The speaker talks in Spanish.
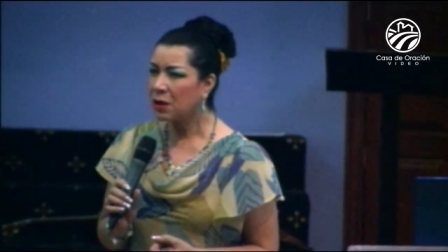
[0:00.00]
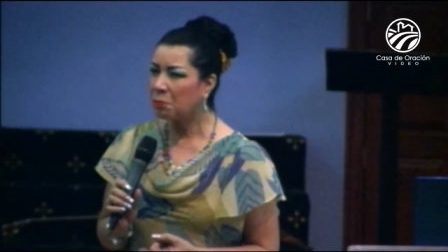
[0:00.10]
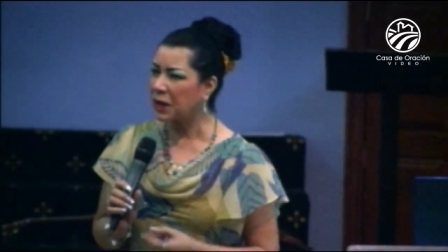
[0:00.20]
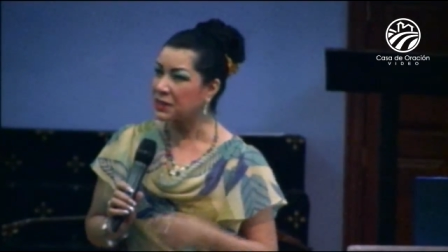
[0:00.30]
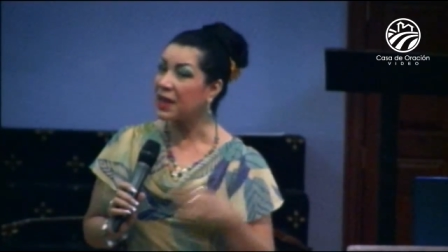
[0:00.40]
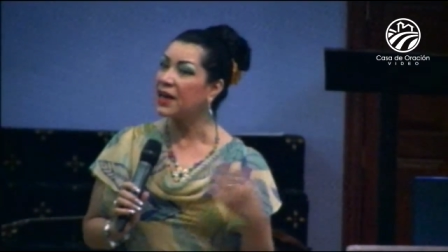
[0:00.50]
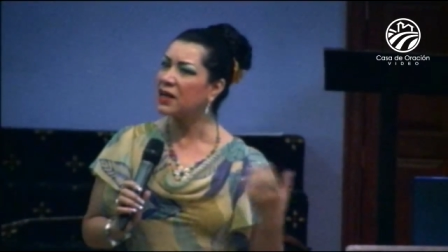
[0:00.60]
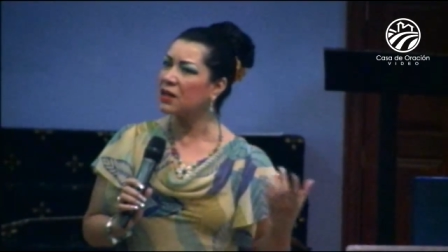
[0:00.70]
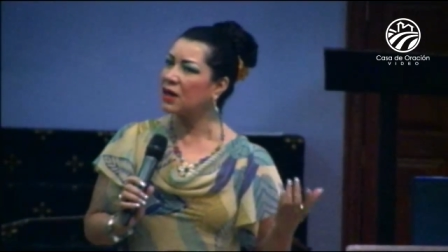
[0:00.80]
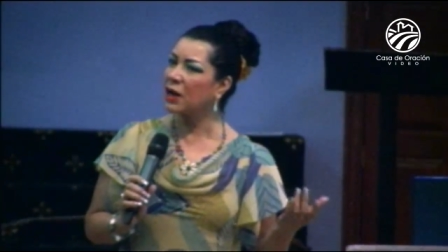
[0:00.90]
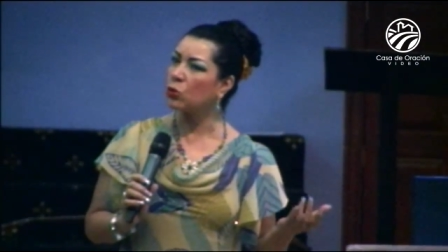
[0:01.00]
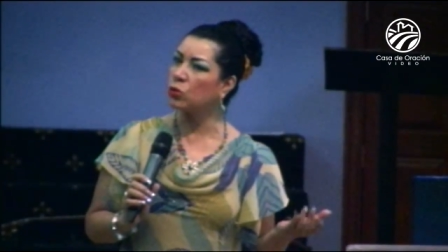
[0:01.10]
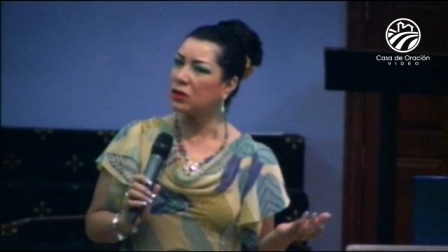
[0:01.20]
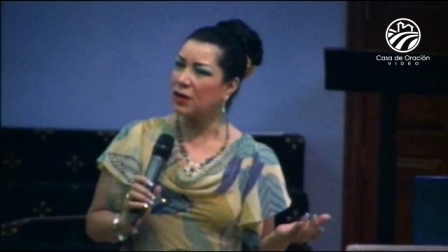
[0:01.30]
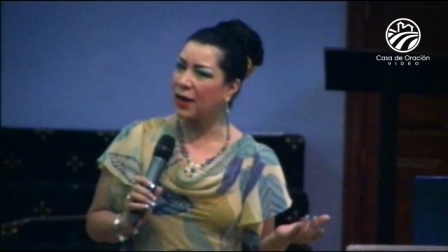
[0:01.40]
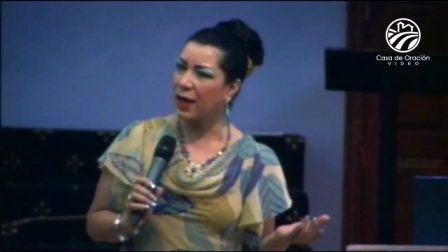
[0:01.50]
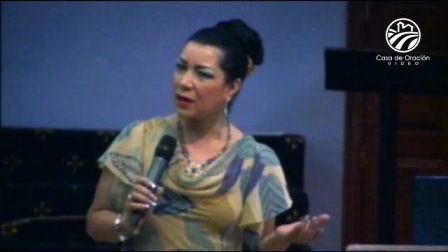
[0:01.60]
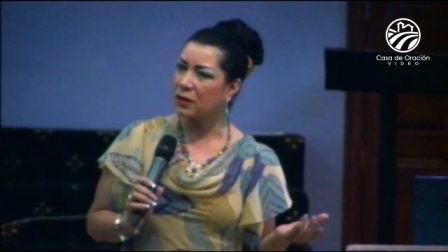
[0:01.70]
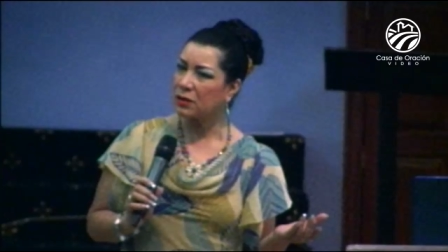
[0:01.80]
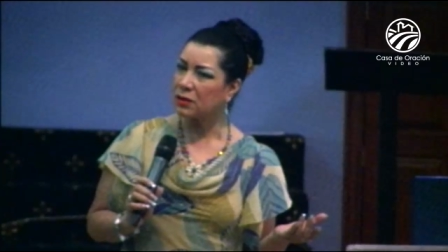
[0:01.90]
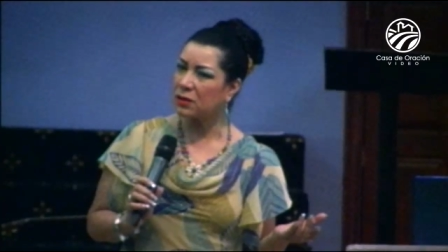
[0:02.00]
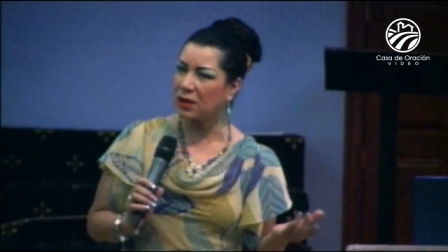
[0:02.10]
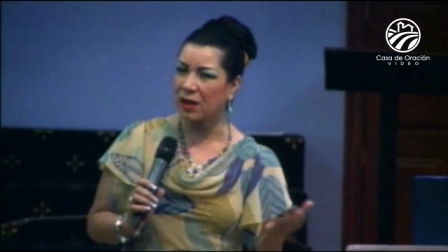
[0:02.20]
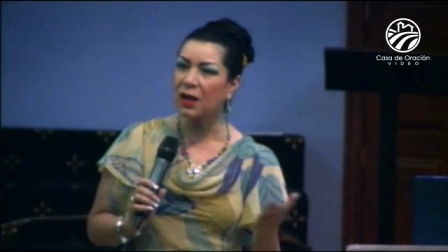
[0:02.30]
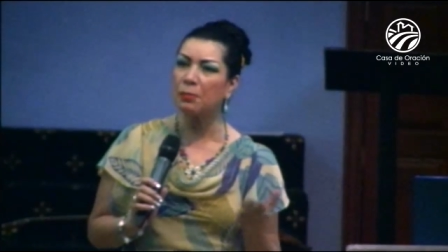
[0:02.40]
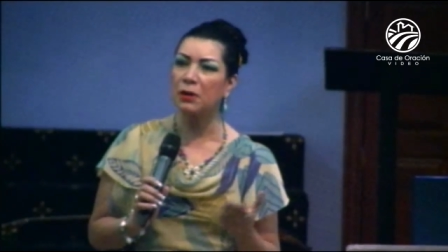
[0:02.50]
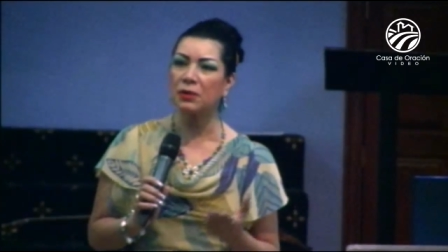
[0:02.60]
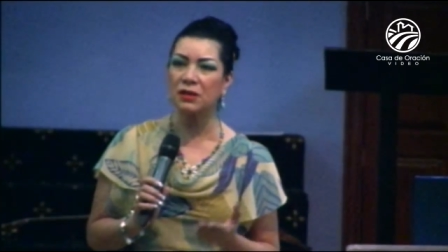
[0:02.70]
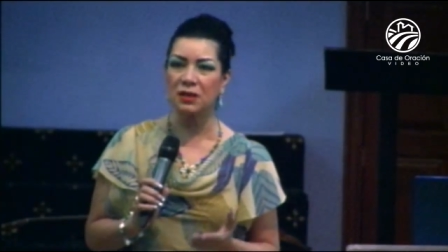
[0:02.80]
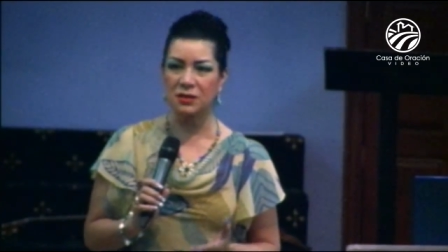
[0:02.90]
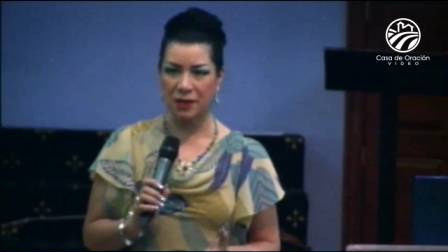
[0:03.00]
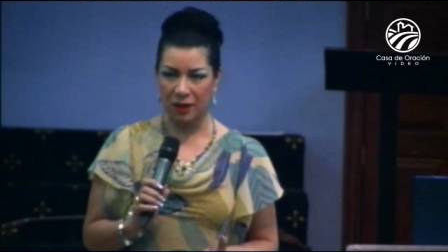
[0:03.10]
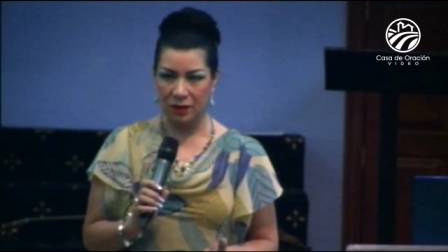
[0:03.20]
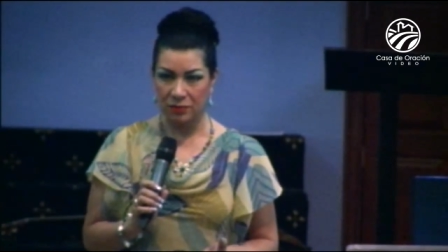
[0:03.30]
Para salir de la rutina, ¿tiene que pervertirse?